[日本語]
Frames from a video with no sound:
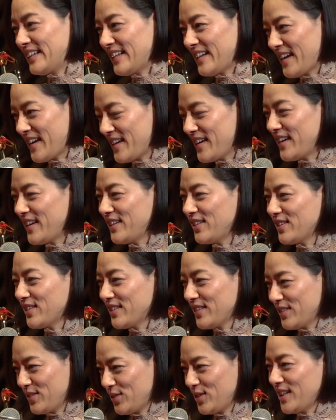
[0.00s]
早い
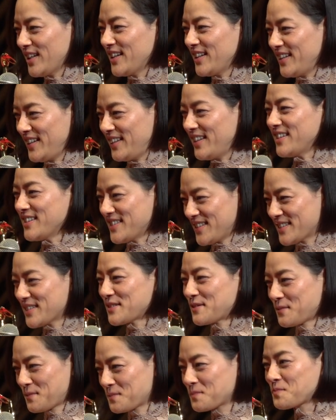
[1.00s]
の苦手です。そう
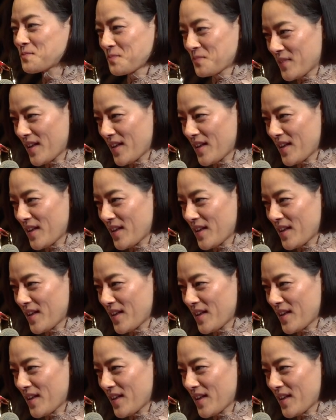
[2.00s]
ですね。